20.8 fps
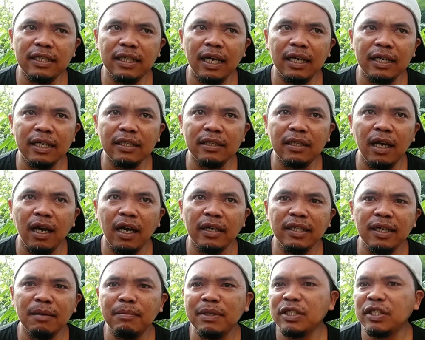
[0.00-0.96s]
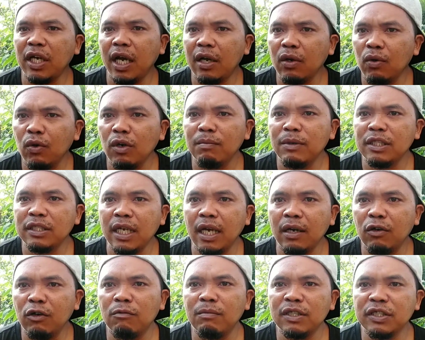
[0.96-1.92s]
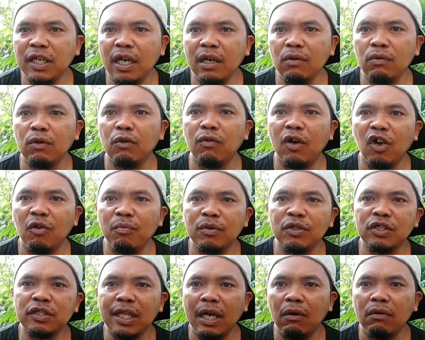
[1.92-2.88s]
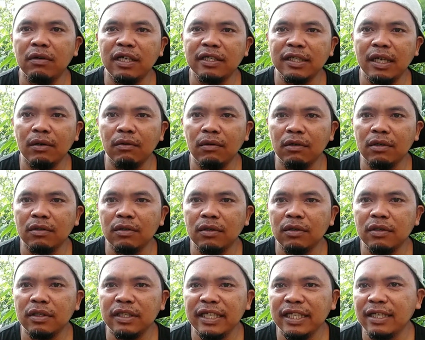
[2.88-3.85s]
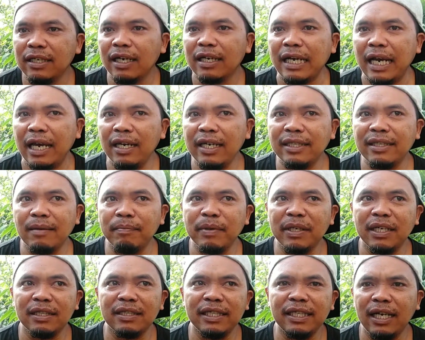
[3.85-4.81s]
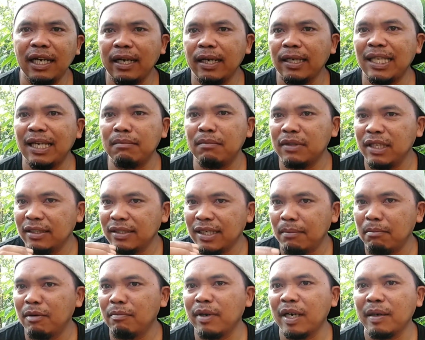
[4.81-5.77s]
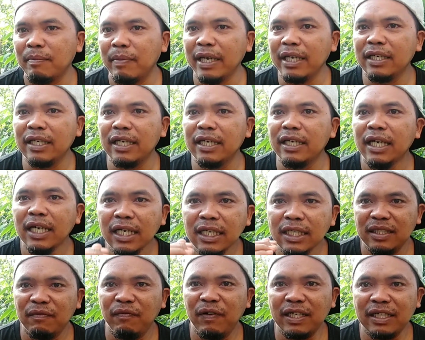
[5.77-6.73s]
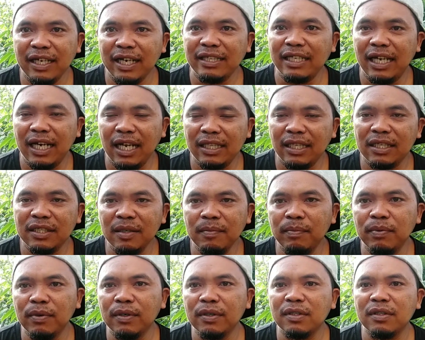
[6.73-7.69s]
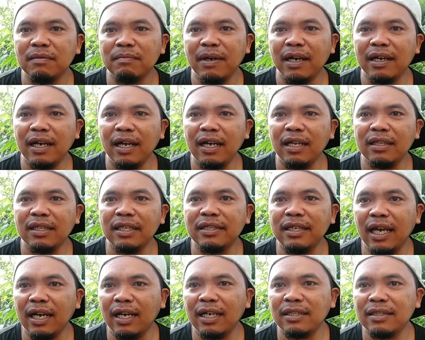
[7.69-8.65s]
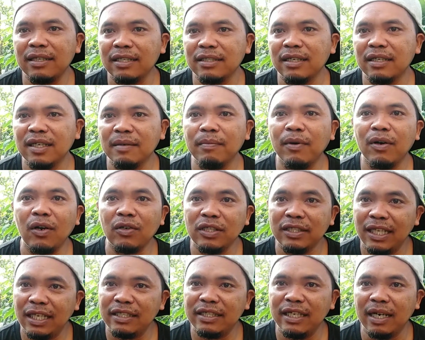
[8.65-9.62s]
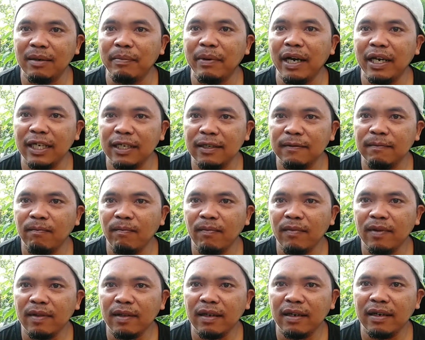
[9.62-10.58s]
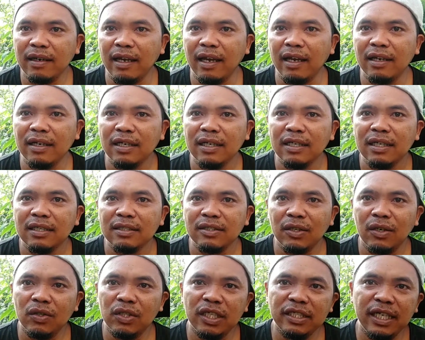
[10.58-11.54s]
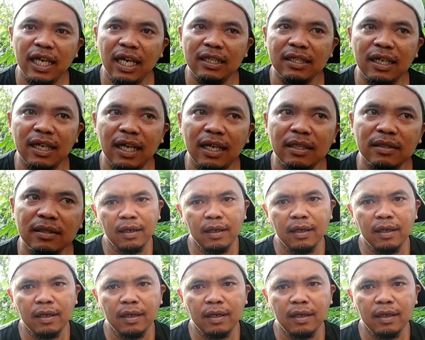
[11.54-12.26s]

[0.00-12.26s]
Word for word: ketika kita hanya mencangkul, mencangkul, mencangkul, walaupun setahun dicangkul tiga kali, tapi ketika kita tidak memperbaiki sifat dari tanah tersebut, maka tidak akan terjadi porositas yang baik. Nah, solusinya adalah